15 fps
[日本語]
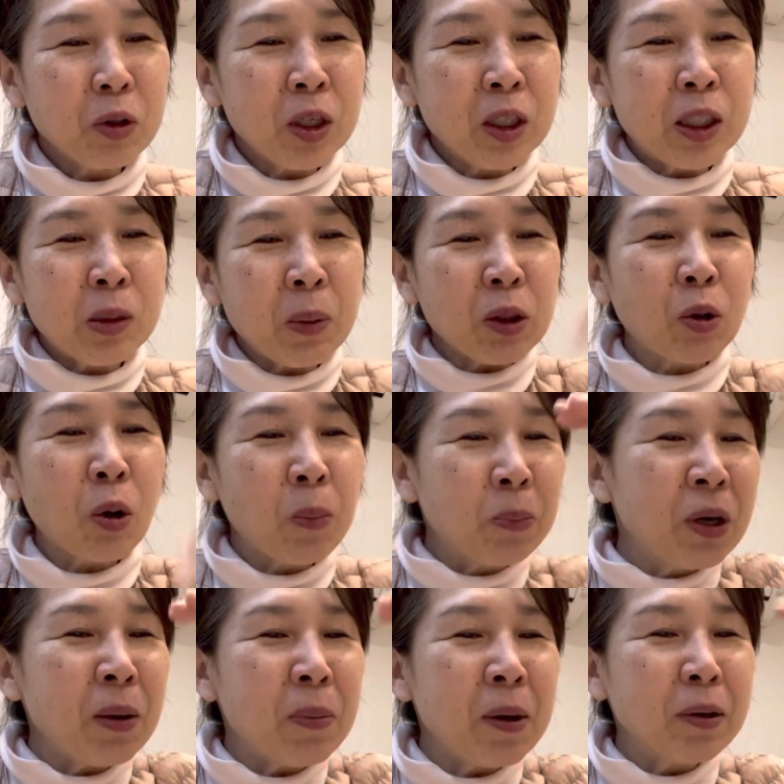一番
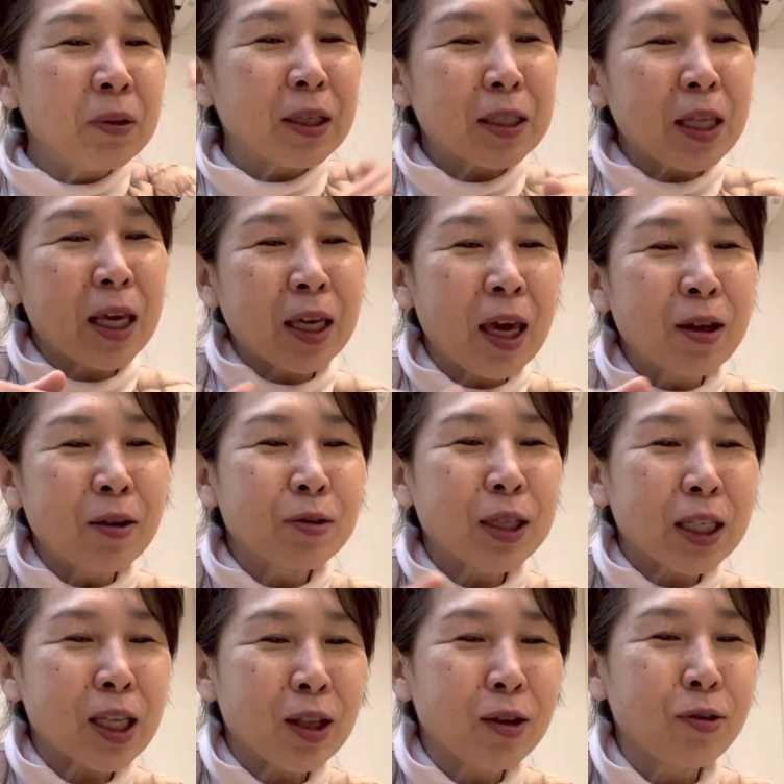トップレベルで研究
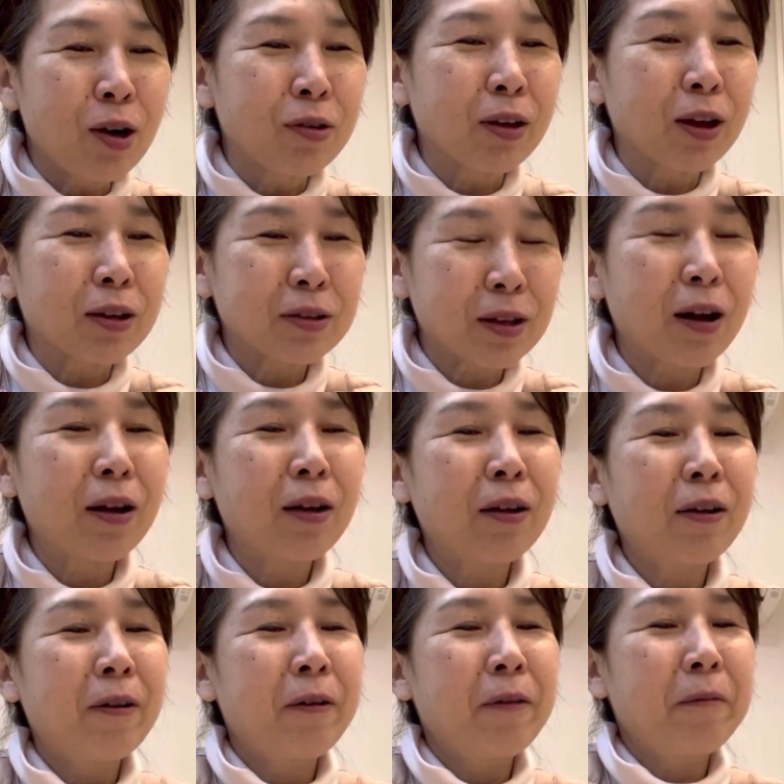させてくれるけんさ。
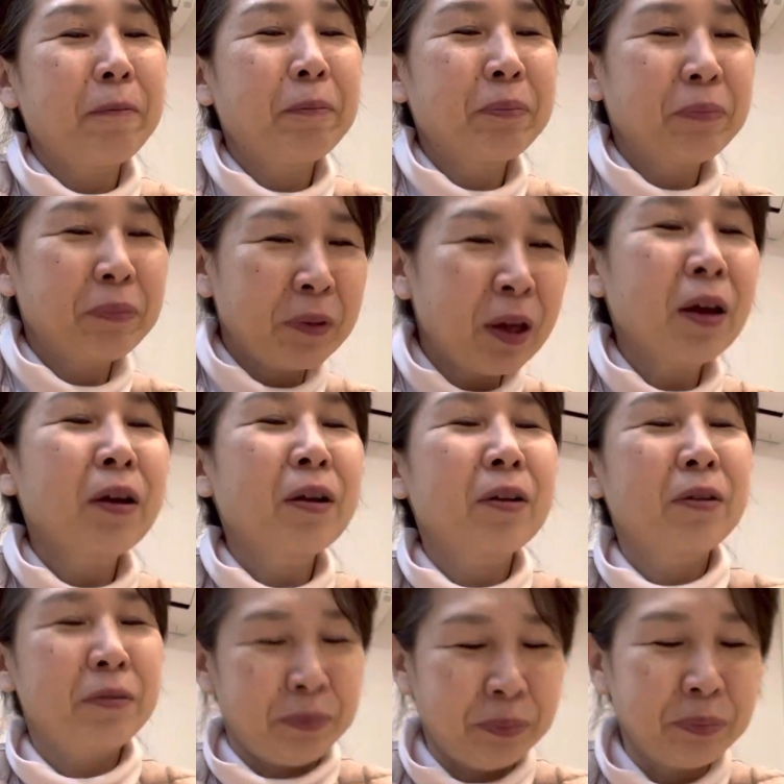ね。
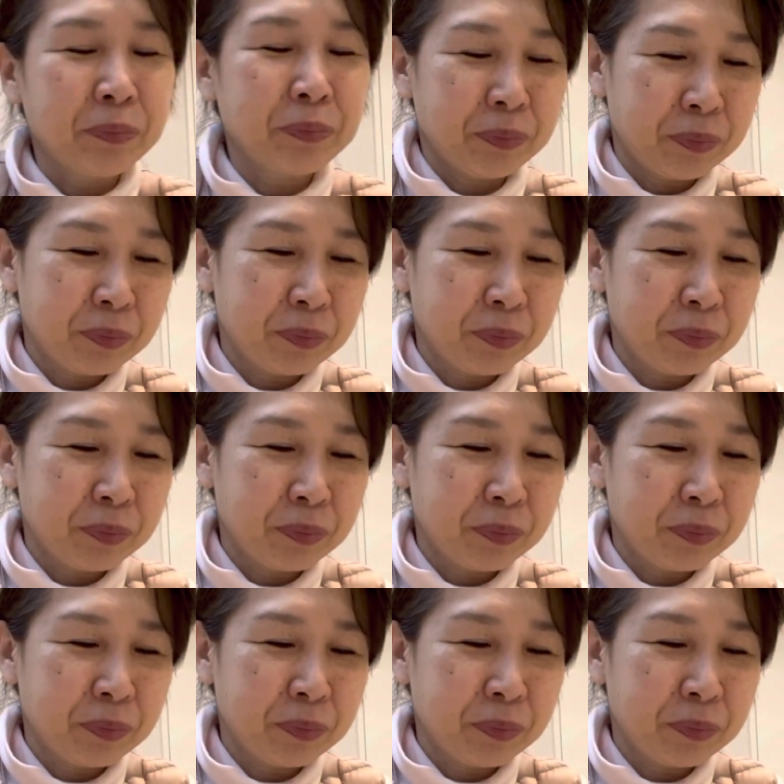うん。ね。